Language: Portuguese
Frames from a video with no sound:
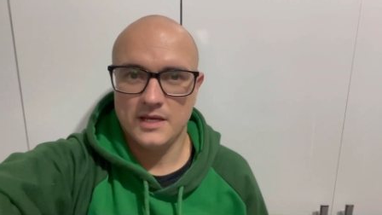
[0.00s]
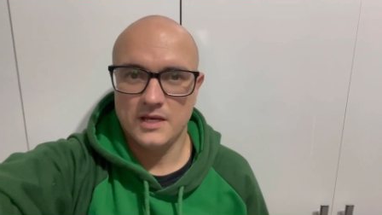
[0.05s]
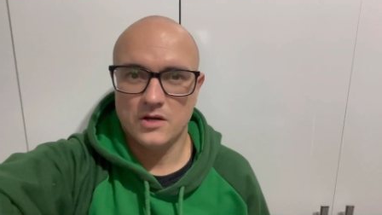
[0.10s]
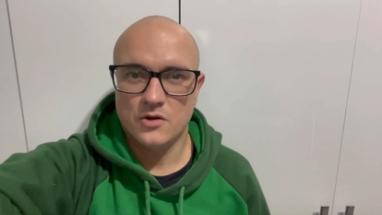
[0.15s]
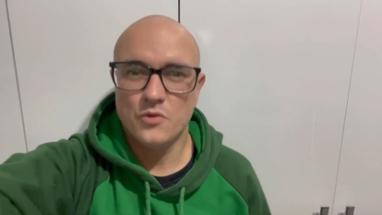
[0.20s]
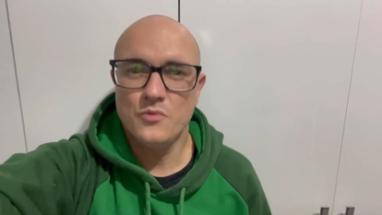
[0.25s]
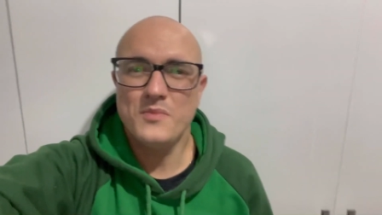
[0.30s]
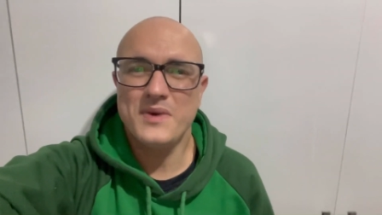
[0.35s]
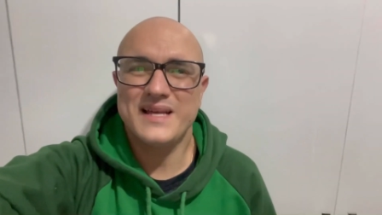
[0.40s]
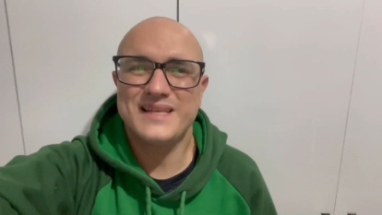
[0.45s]

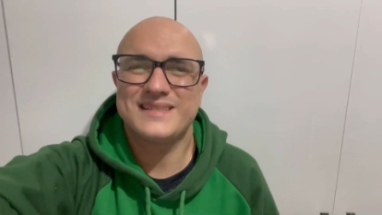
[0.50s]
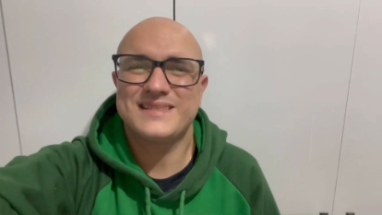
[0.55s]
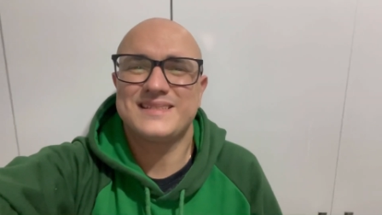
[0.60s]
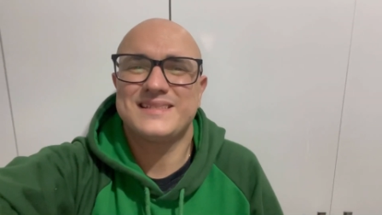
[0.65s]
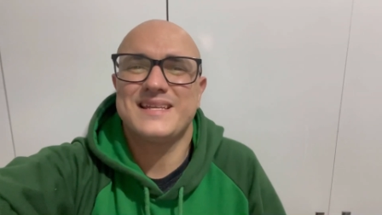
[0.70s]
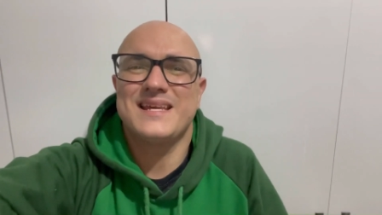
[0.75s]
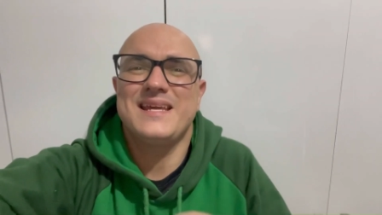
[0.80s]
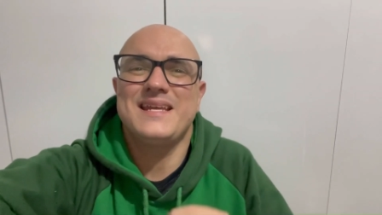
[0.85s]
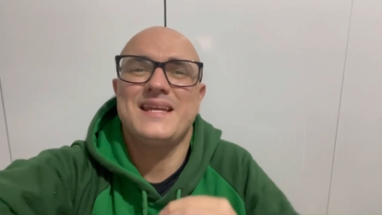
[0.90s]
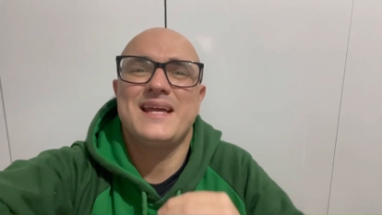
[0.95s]
Uma
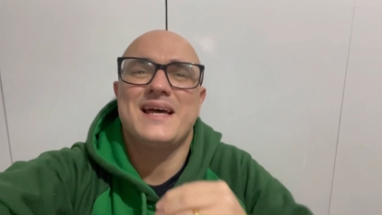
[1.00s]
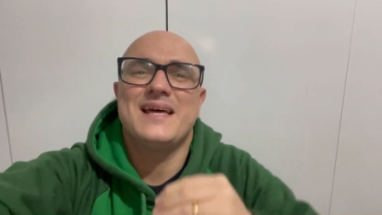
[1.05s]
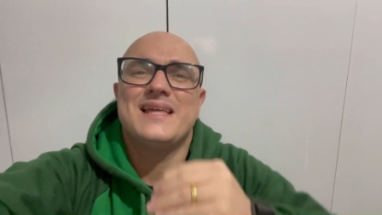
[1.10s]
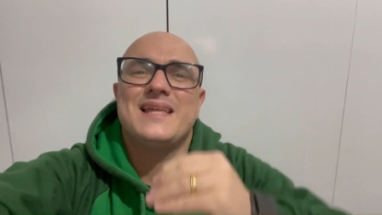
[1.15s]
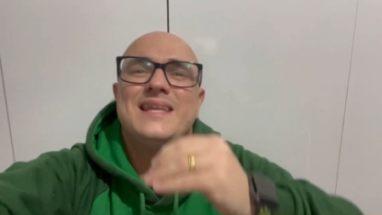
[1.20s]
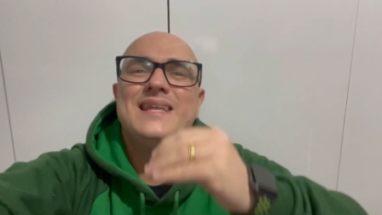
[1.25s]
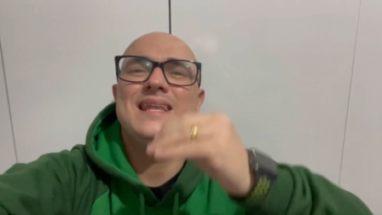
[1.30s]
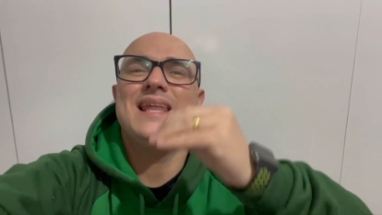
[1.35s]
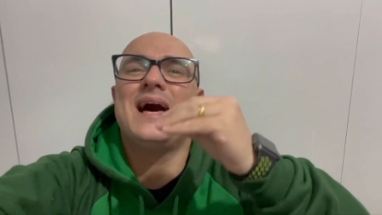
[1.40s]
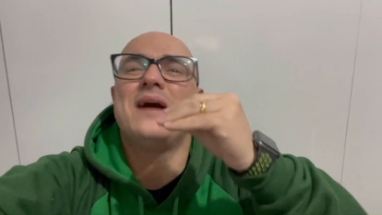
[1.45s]
cena
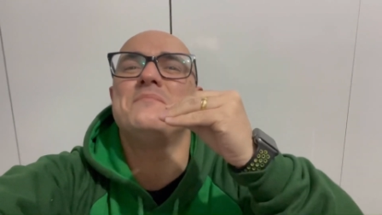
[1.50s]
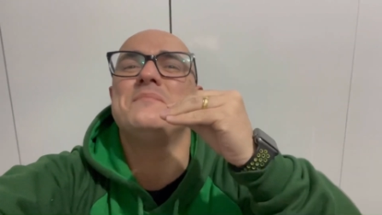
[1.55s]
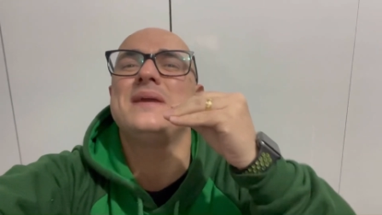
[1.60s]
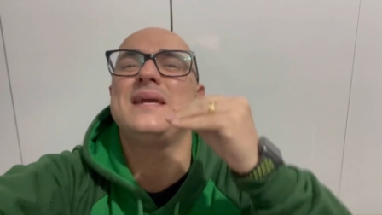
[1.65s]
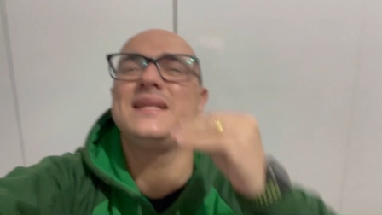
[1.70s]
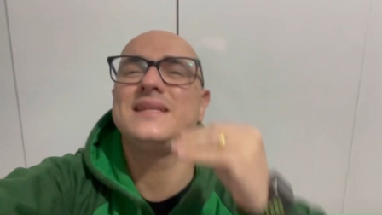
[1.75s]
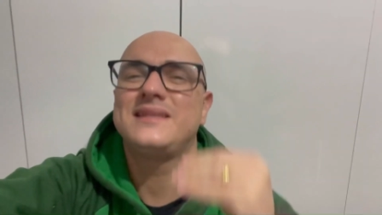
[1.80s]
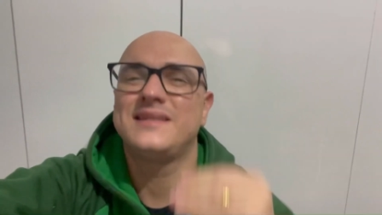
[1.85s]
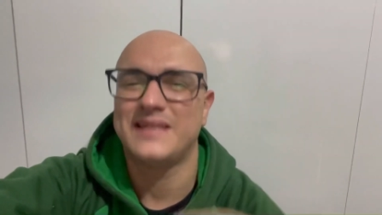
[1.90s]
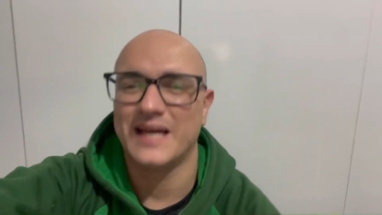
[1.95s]

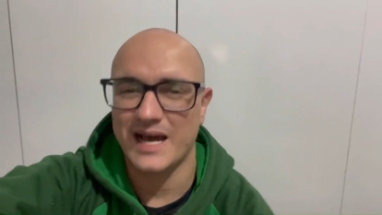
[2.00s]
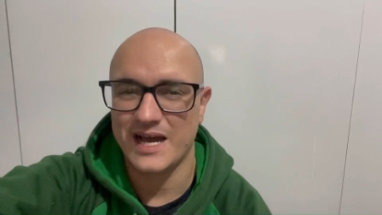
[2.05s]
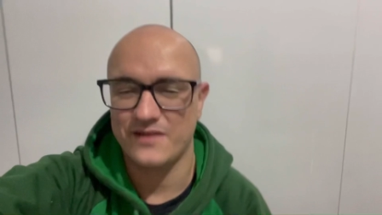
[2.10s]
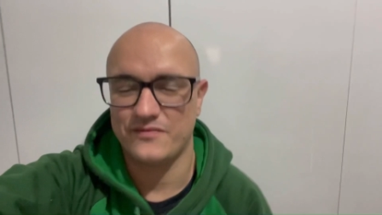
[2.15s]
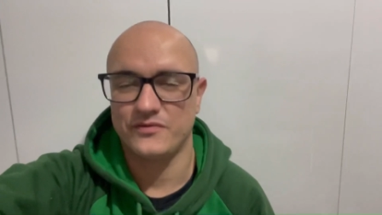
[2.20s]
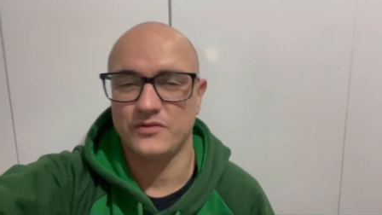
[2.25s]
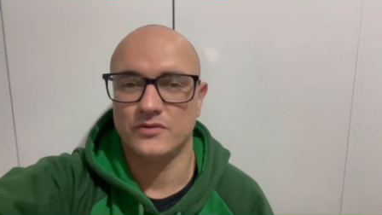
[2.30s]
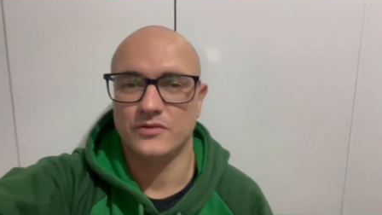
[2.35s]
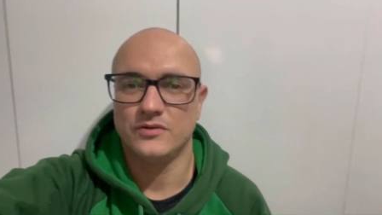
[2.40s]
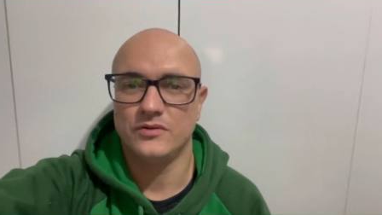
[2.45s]

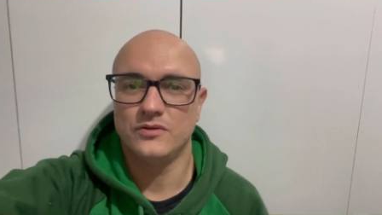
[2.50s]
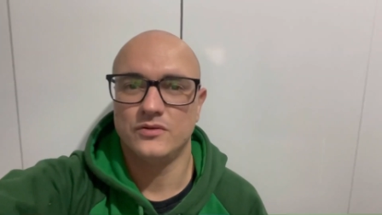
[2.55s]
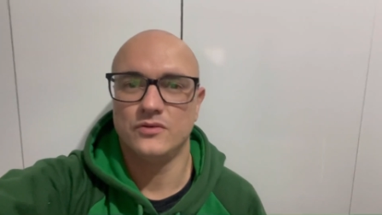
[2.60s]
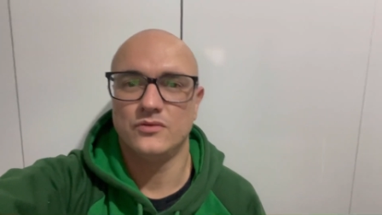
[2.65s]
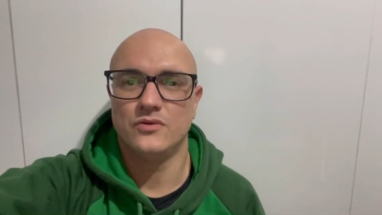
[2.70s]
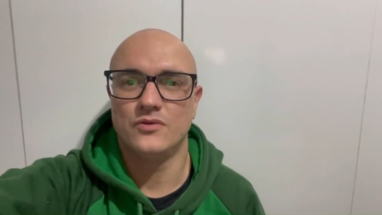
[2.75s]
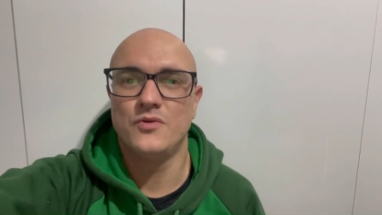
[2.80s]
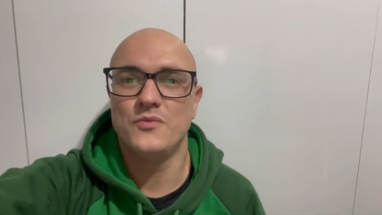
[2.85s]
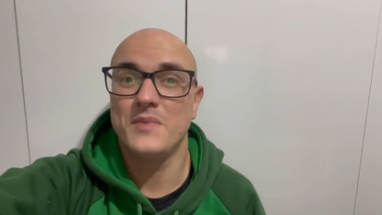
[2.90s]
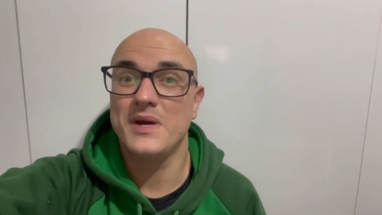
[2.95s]
lamentável,
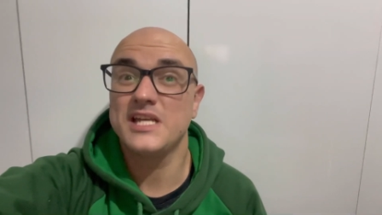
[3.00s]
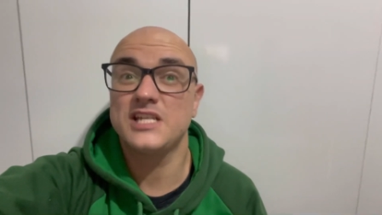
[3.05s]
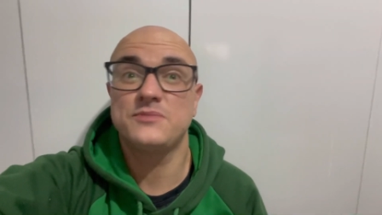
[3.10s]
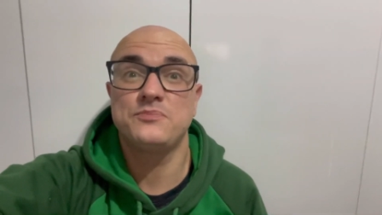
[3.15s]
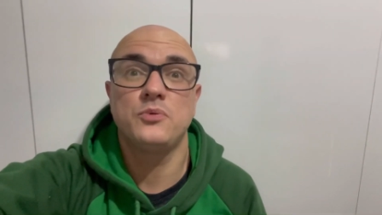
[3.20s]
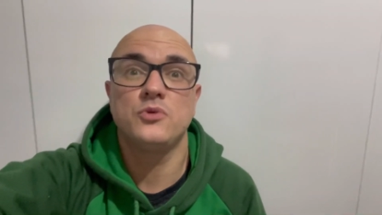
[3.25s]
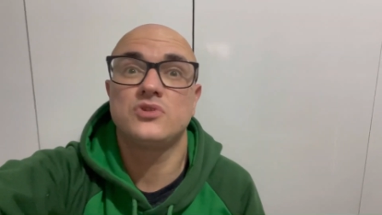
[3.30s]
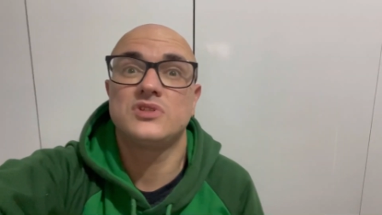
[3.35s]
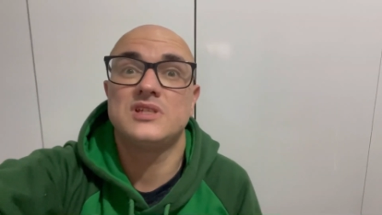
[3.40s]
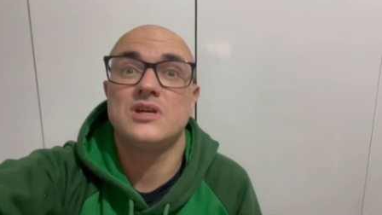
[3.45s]
uma
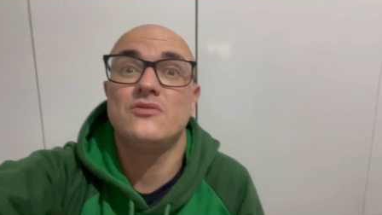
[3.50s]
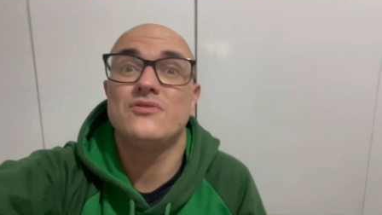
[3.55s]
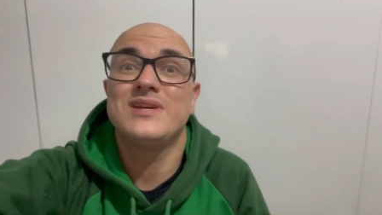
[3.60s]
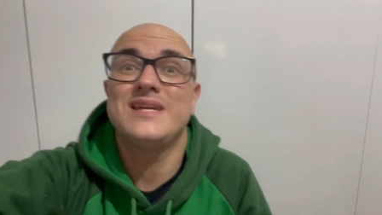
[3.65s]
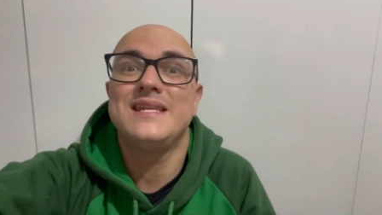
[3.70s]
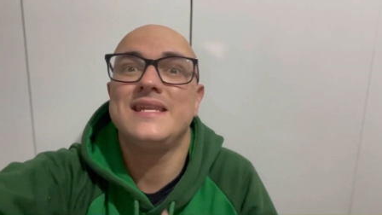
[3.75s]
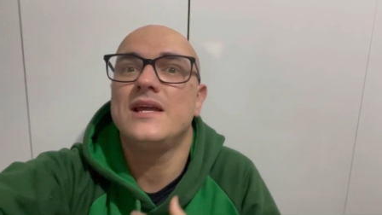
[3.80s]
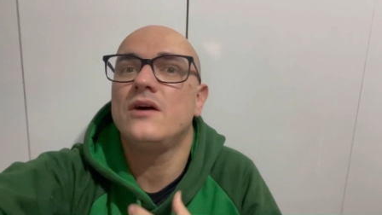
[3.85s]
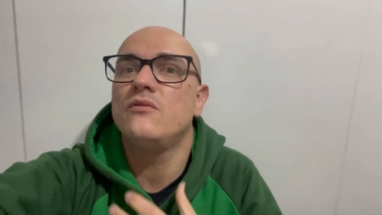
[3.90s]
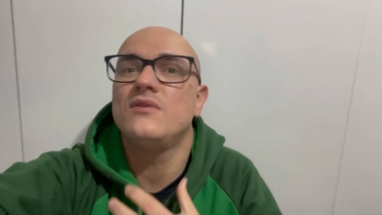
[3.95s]
expulsão que
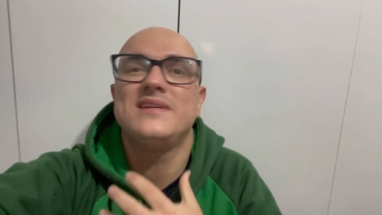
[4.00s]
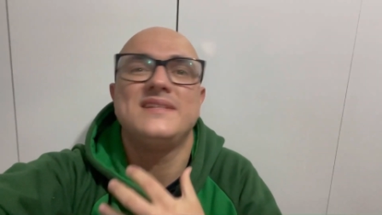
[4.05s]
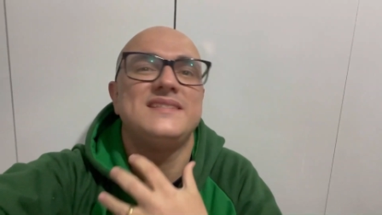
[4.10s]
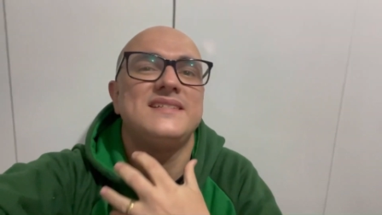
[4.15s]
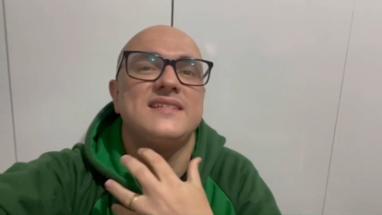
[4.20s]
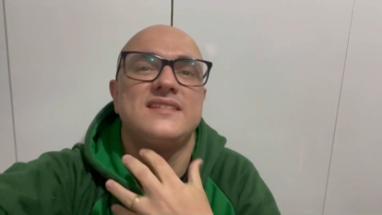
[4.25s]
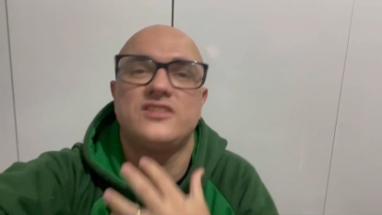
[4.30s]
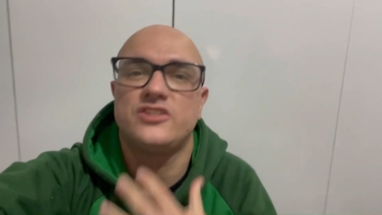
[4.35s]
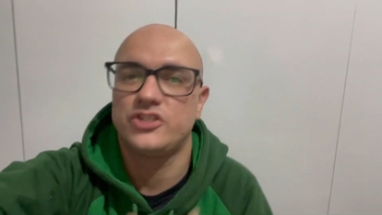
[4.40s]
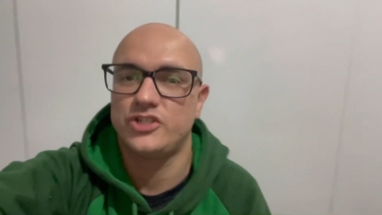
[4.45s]
não
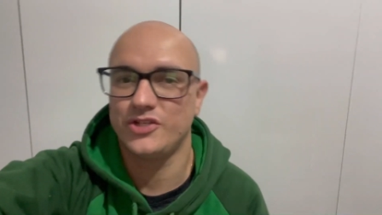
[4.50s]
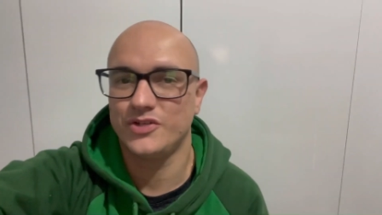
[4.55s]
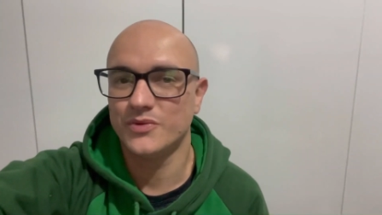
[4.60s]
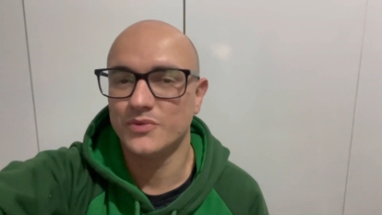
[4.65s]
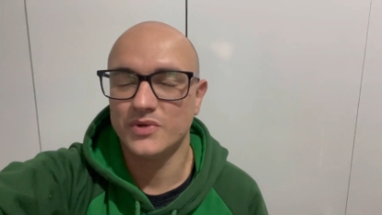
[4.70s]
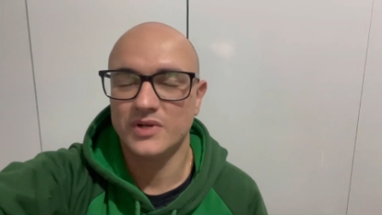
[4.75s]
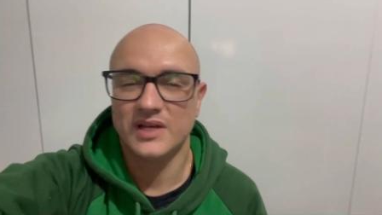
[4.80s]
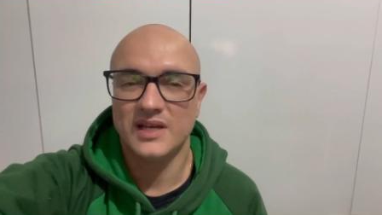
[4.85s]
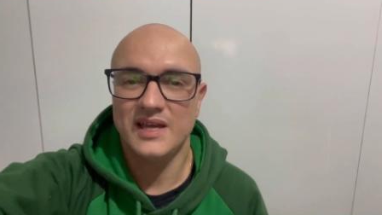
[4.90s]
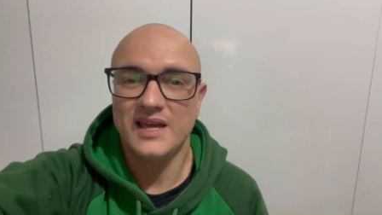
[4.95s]
existiu.